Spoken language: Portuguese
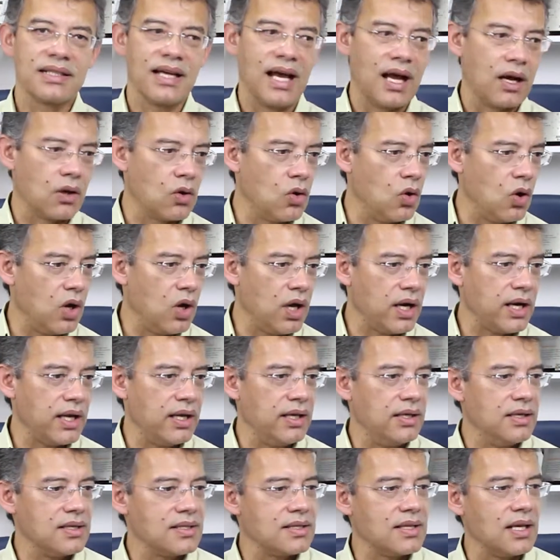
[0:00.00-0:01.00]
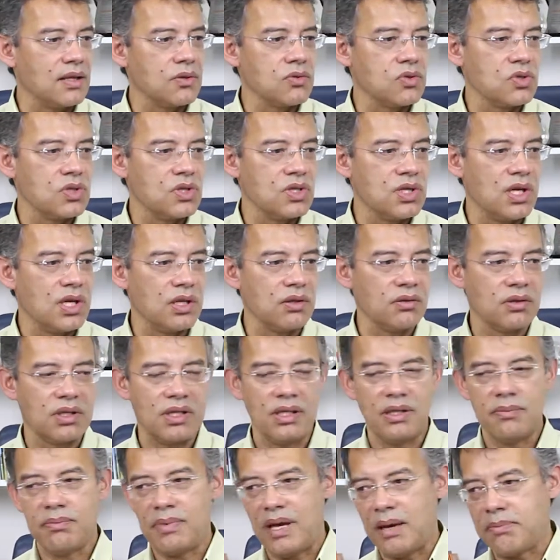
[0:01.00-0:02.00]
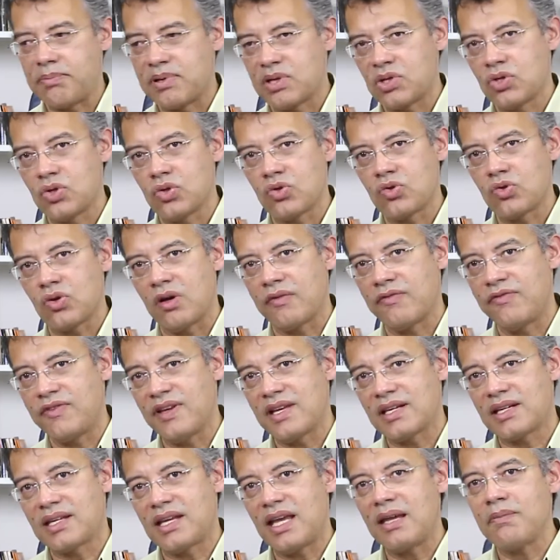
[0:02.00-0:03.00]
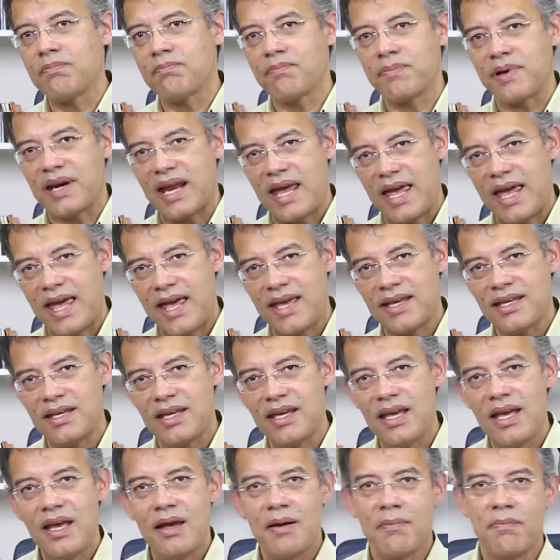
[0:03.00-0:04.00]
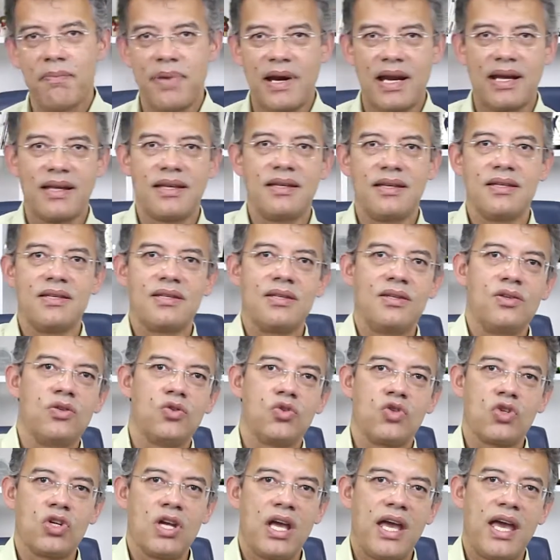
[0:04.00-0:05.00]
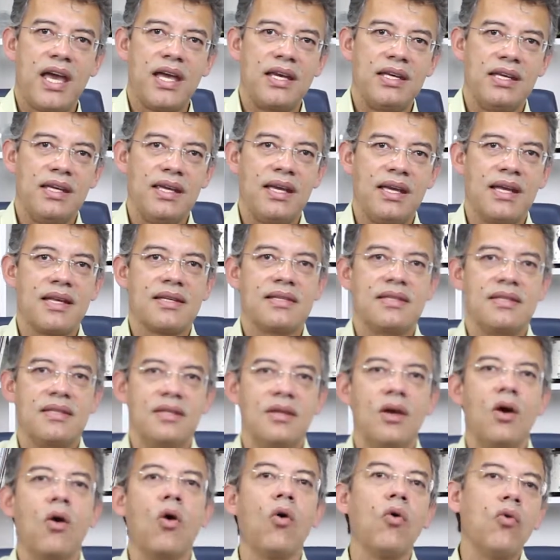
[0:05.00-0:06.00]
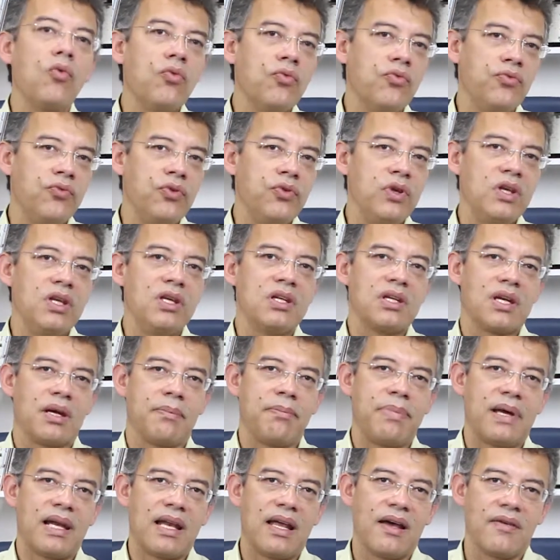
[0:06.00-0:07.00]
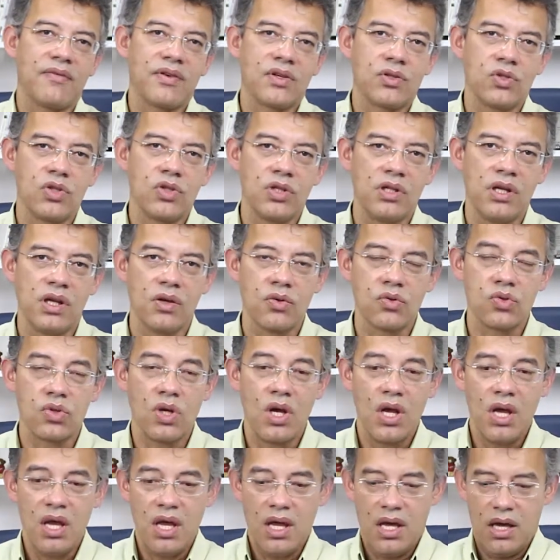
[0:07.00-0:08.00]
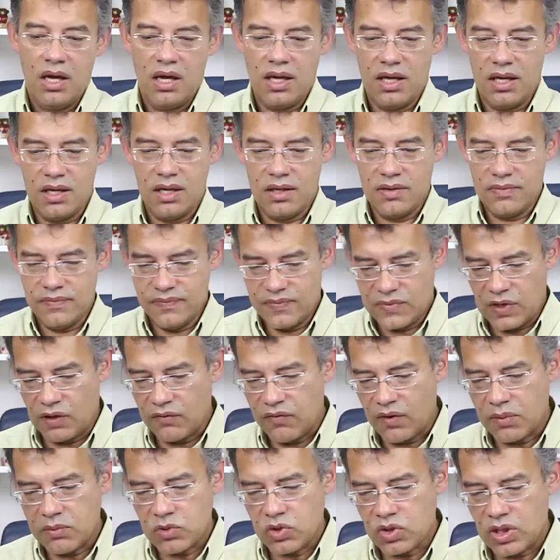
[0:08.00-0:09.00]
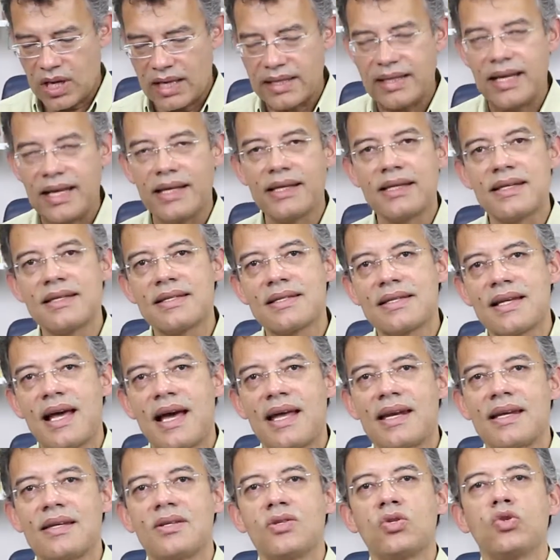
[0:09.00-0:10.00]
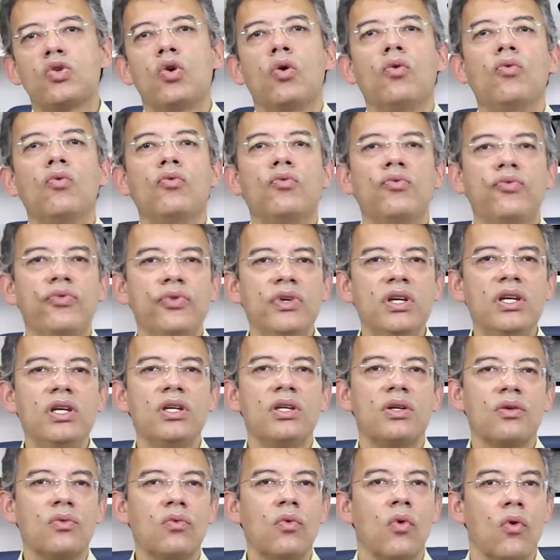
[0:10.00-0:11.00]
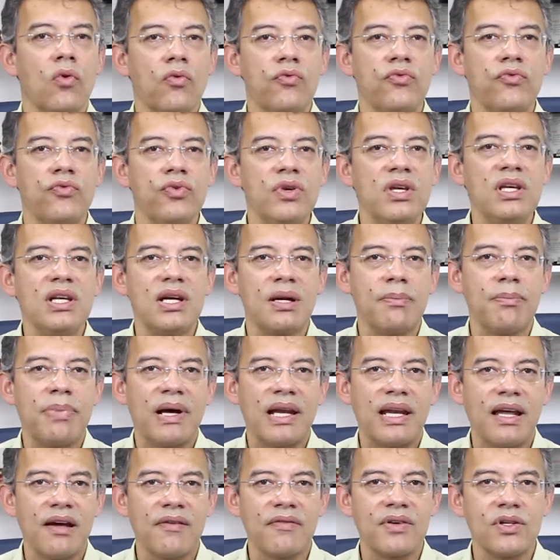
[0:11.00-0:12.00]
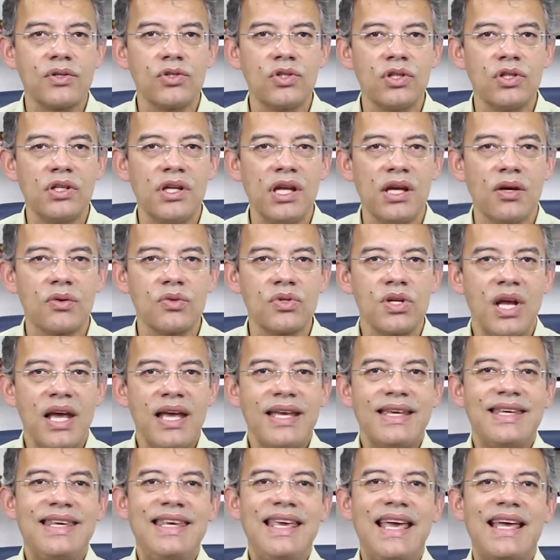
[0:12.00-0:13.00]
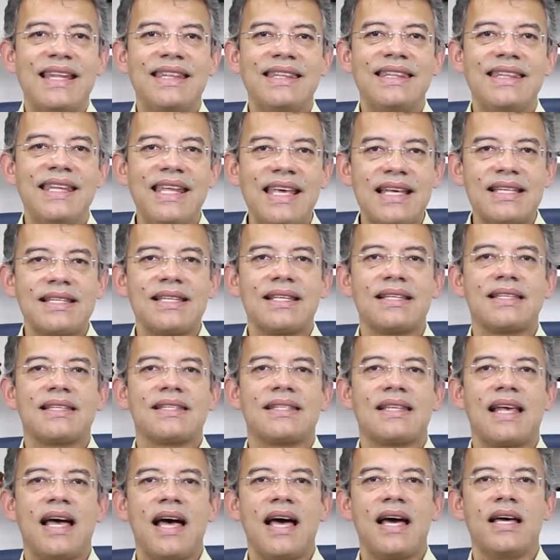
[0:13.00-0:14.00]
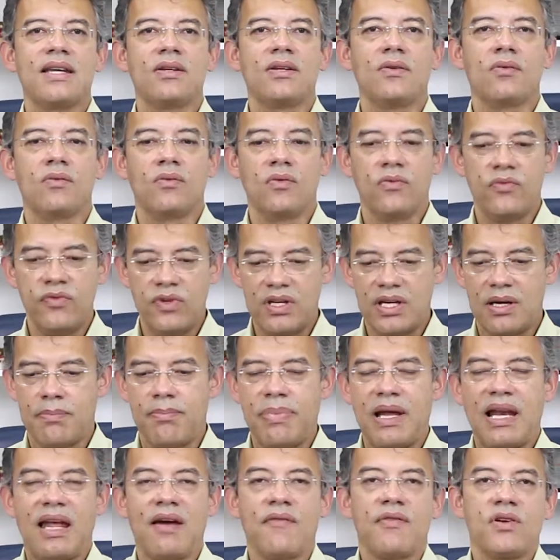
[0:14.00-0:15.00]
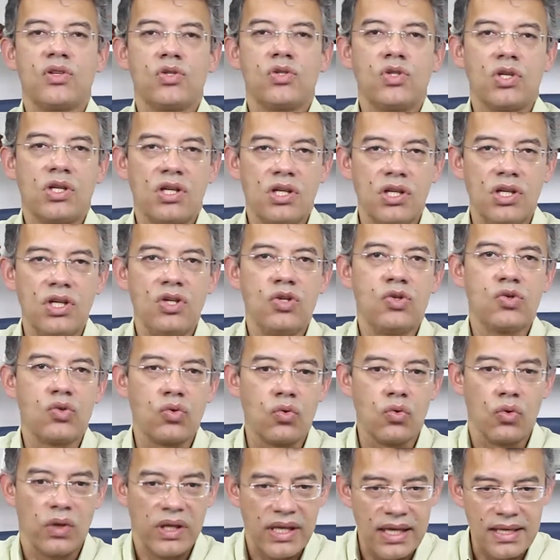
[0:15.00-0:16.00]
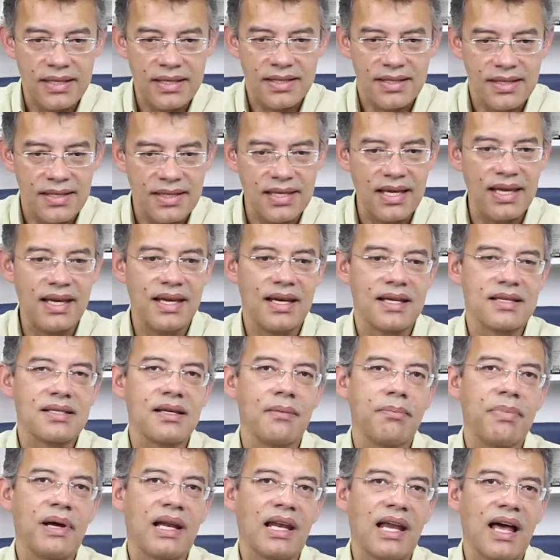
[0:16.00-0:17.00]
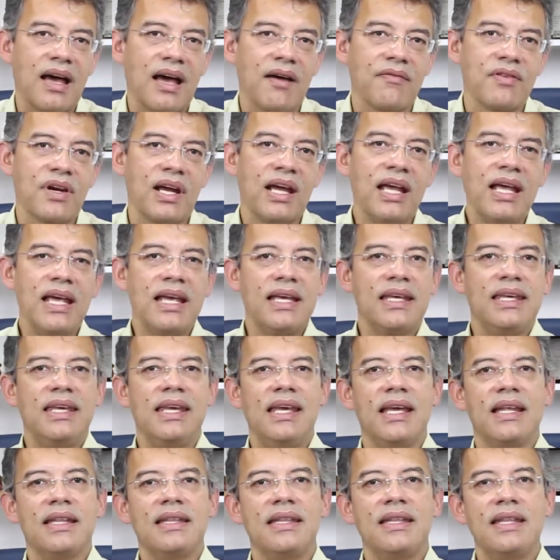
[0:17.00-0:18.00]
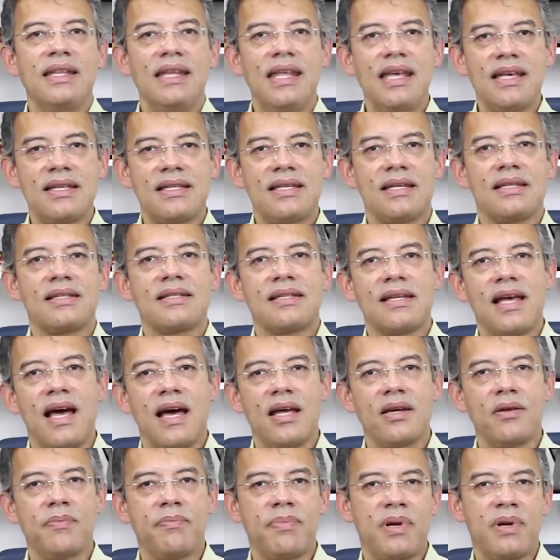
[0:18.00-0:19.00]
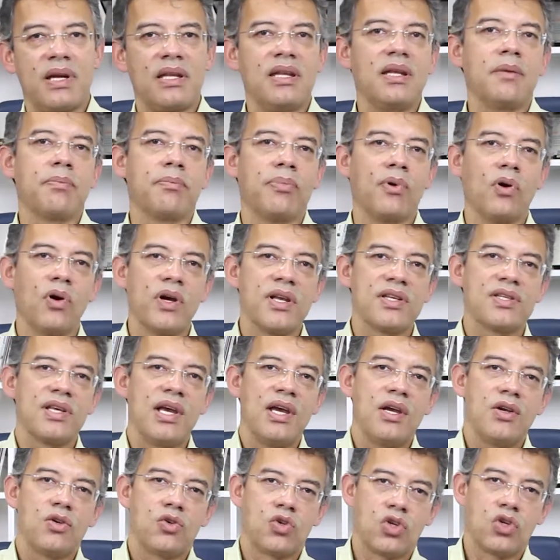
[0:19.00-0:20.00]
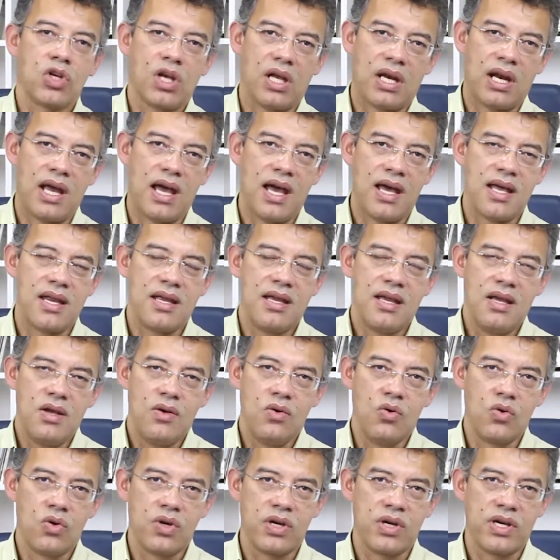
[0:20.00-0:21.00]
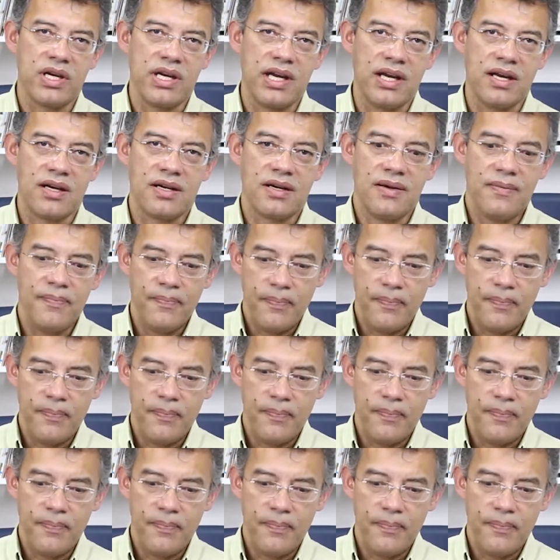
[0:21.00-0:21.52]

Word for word: Agora ele está nos dizendo que é preciso haver quem pregue para que se gere esse ouvir a palavra de Deus. Eh, então vamos analisar este ouvir, o ouvir a palavra de Deus, que é necessário, ouvir a palavra de Cristo, conhecer essa palavra que é necessário para depois gerar o crer.